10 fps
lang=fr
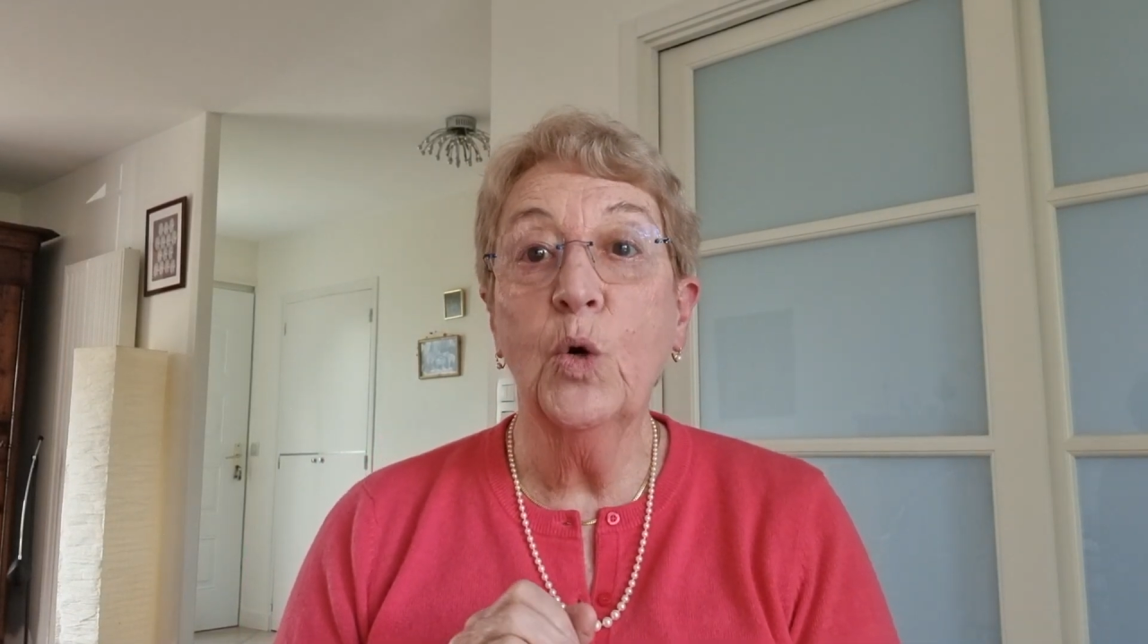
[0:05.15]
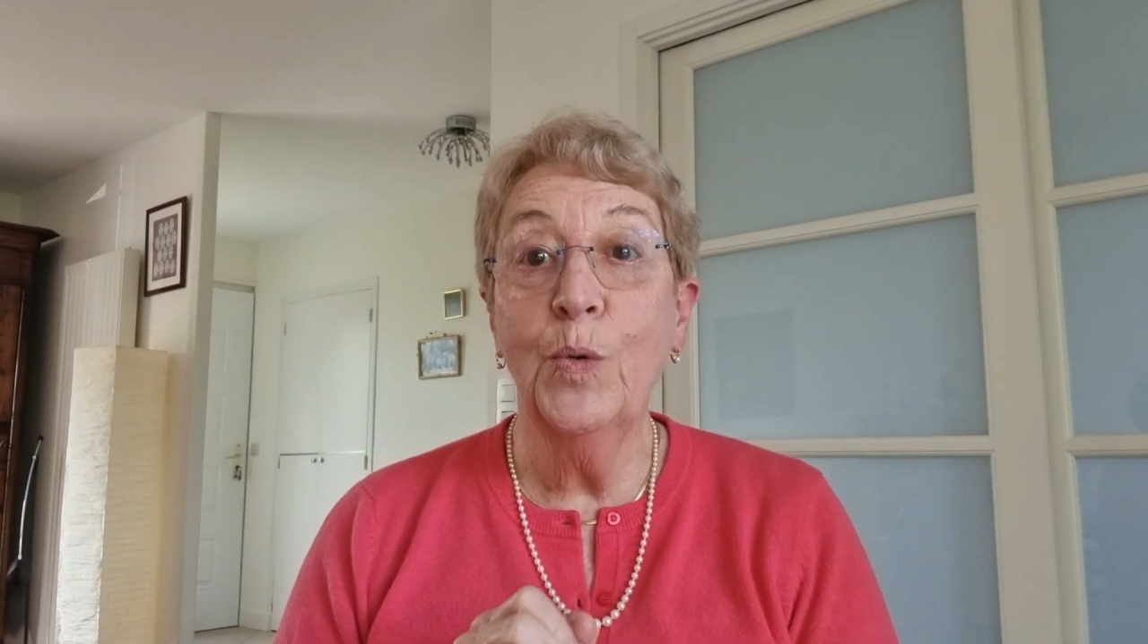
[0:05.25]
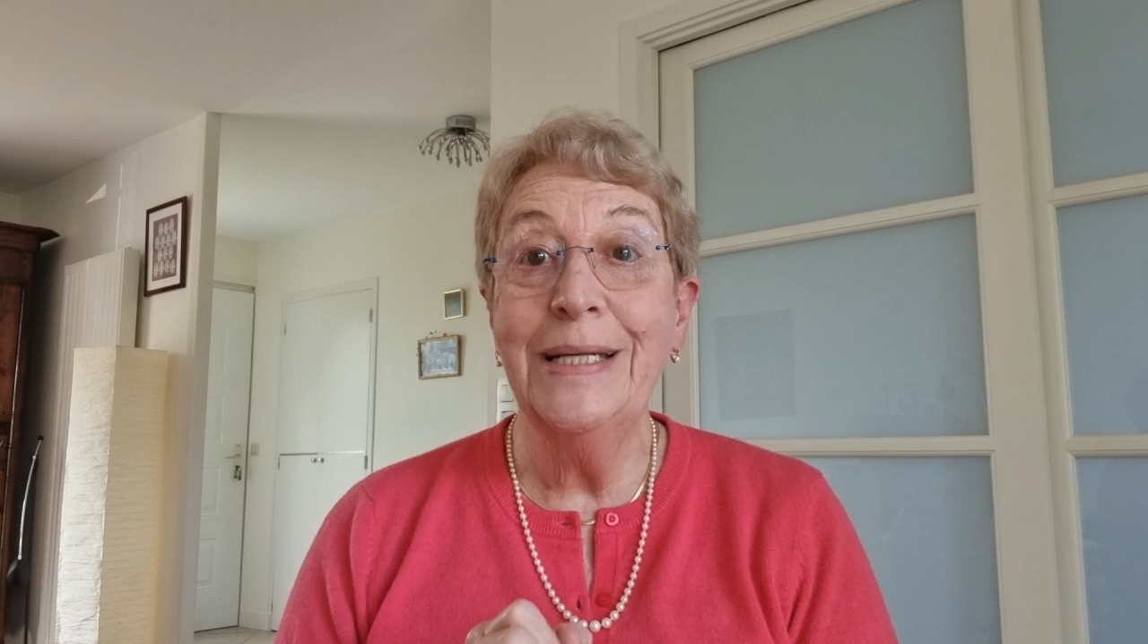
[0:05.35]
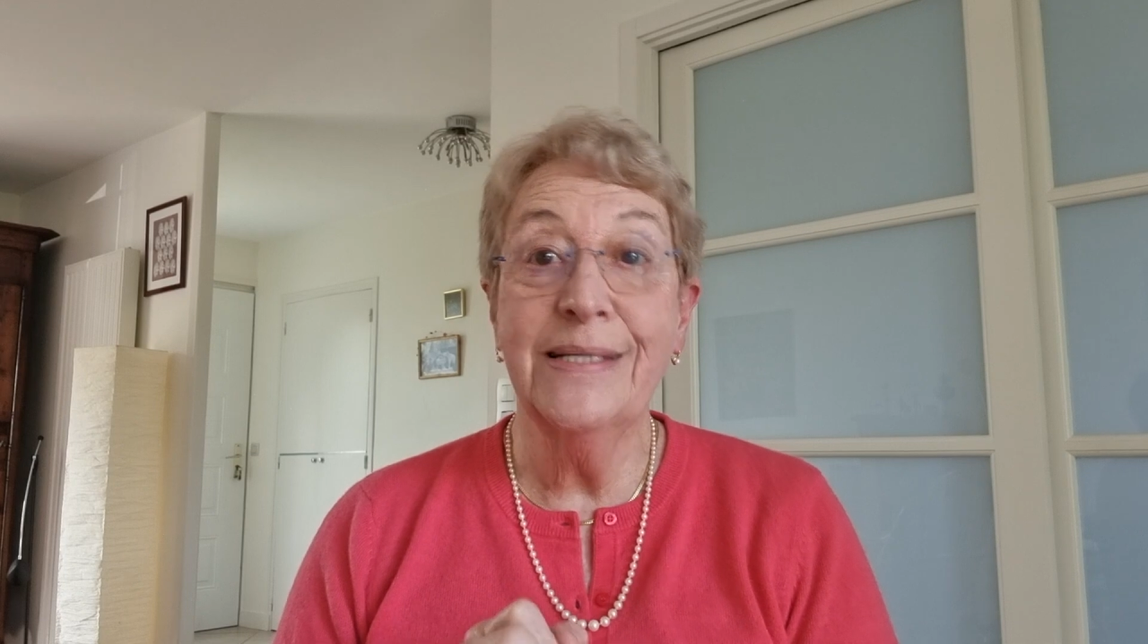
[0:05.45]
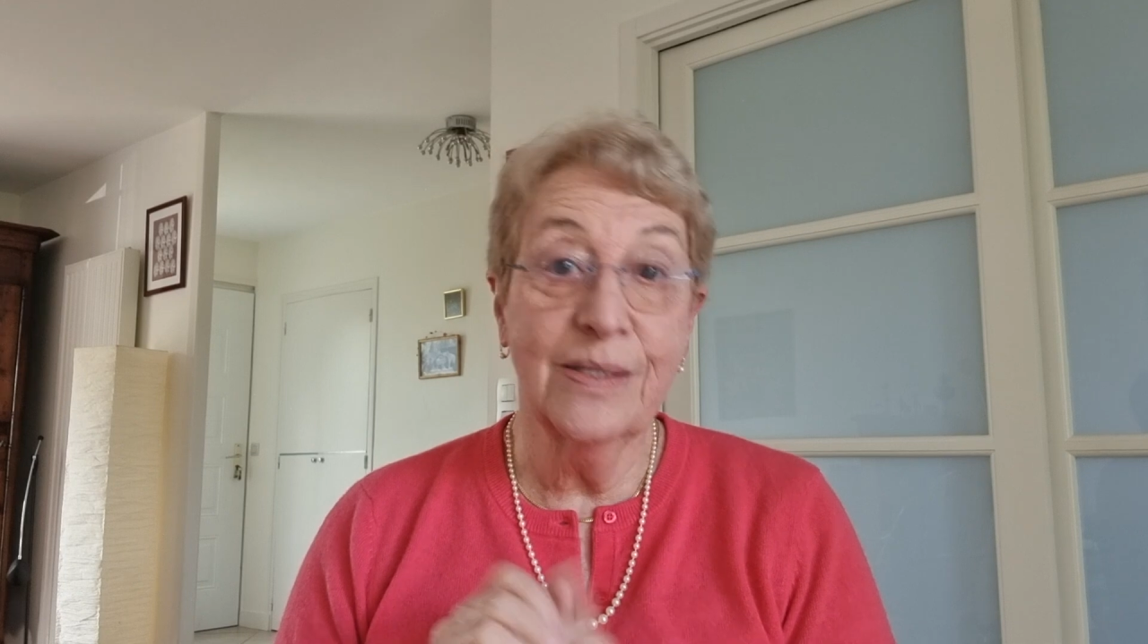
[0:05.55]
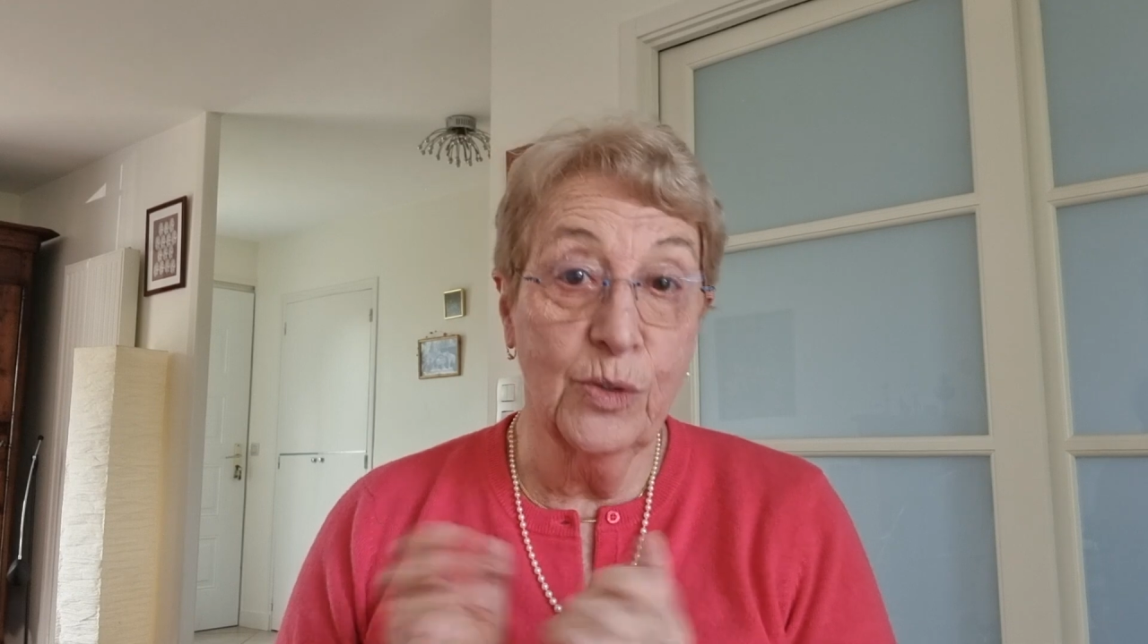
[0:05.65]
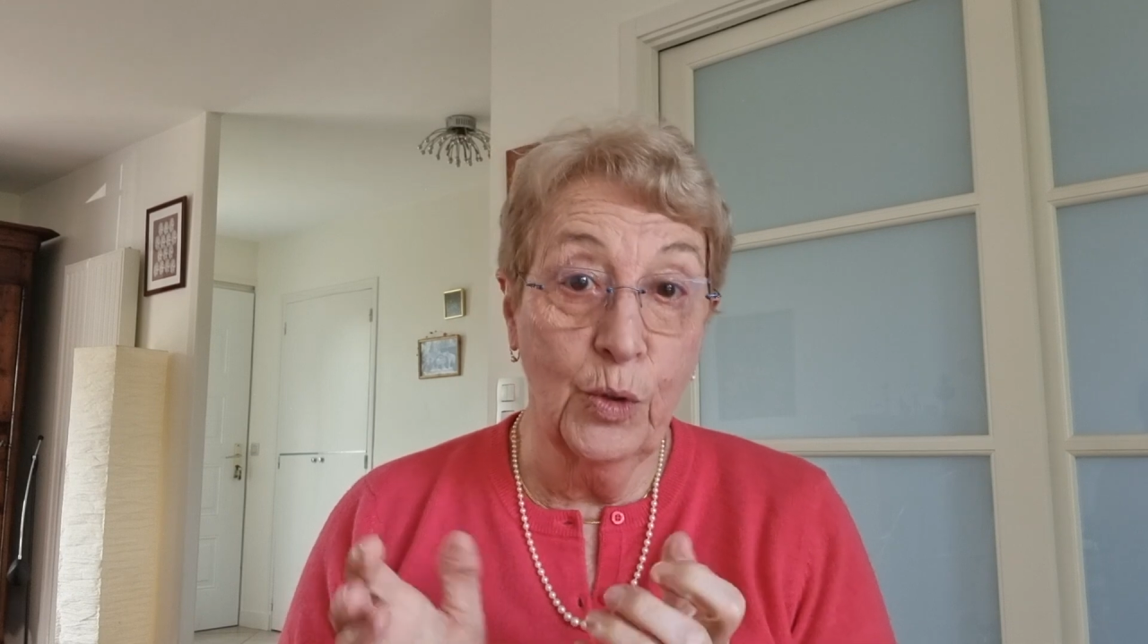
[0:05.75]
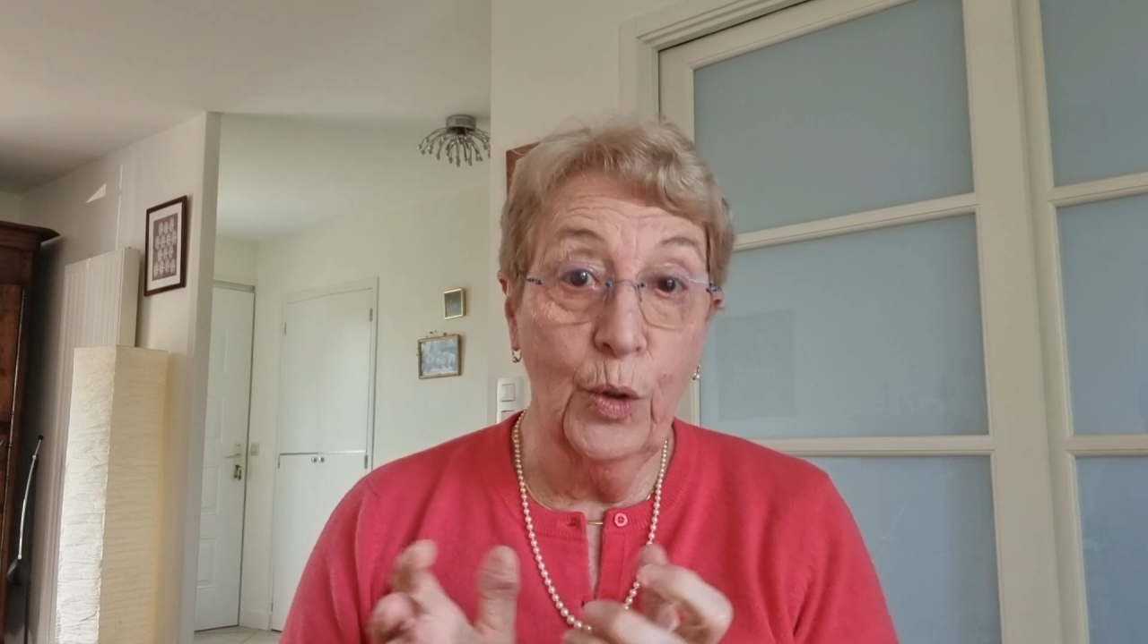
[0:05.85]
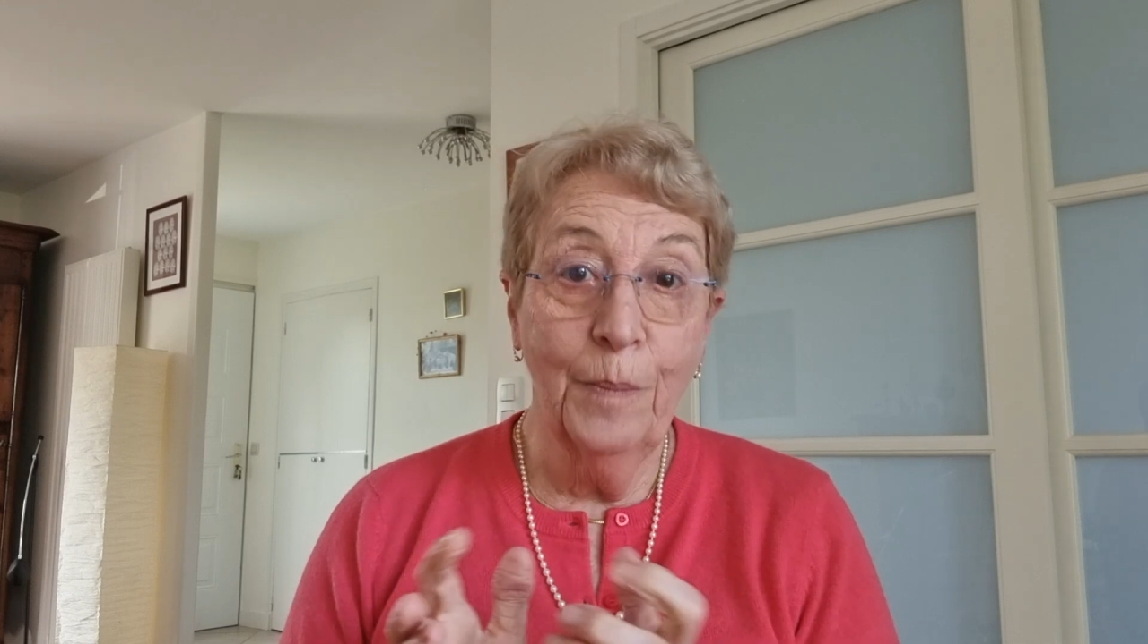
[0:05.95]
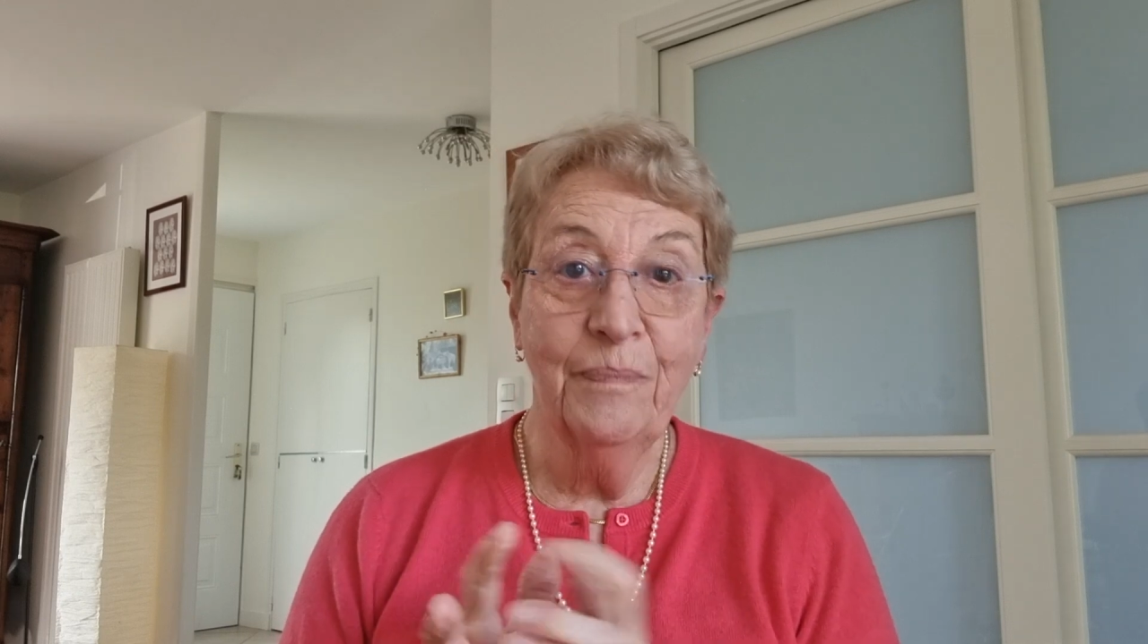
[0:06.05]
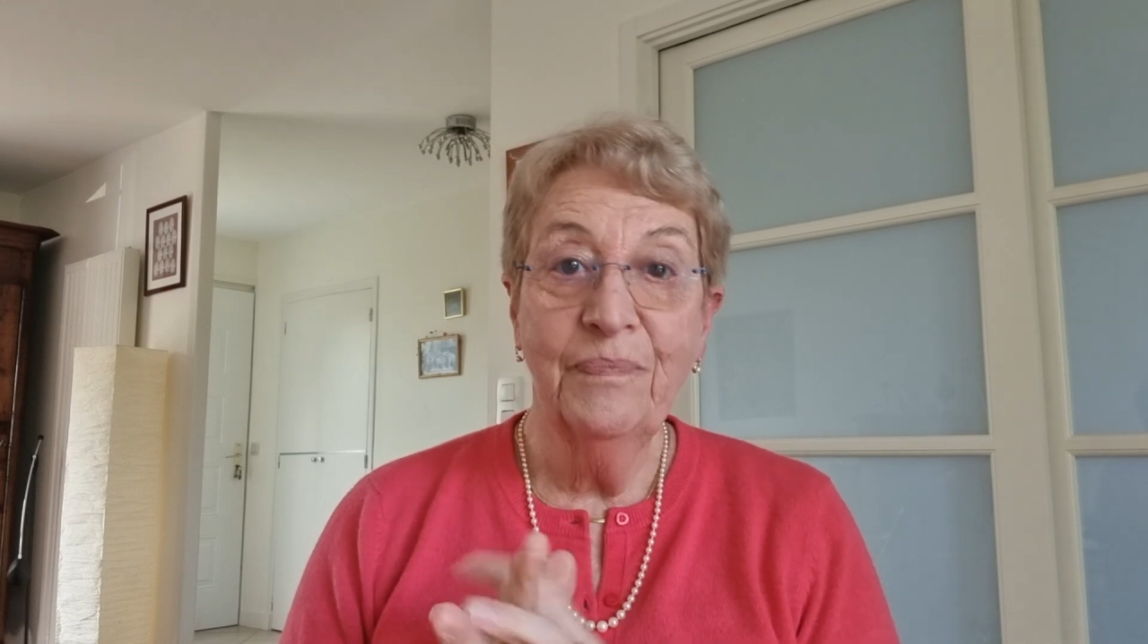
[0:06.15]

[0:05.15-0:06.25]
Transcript: quiz 2